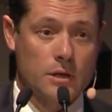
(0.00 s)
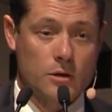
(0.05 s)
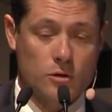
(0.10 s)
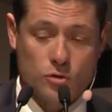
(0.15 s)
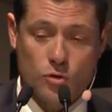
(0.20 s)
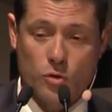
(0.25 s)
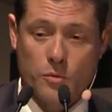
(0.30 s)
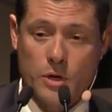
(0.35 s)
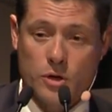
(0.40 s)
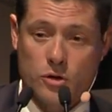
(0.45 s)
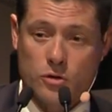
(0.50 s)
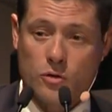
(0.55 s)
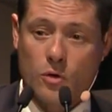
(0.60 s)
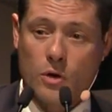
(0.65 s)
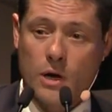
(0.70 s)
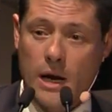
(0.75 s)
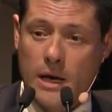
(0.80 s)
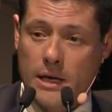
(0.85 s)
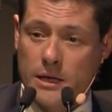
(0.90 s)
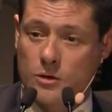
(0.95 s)
y los gobiernos
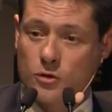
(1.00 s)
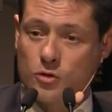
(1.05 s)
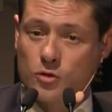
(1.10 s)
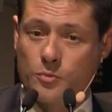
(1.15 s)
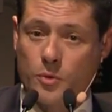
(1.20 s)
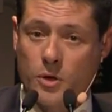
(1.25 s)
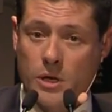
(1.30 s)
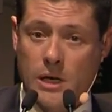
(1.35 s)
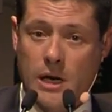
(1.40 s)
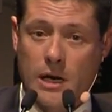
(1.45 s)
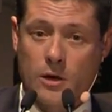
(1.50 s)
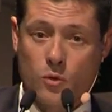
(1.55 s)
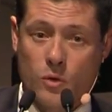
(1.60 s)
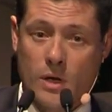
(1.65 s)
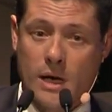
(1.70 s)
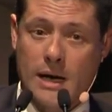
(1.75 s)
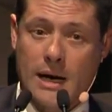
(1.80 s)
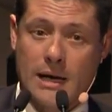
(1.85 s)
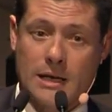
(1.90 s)
locales nos pueden ayudar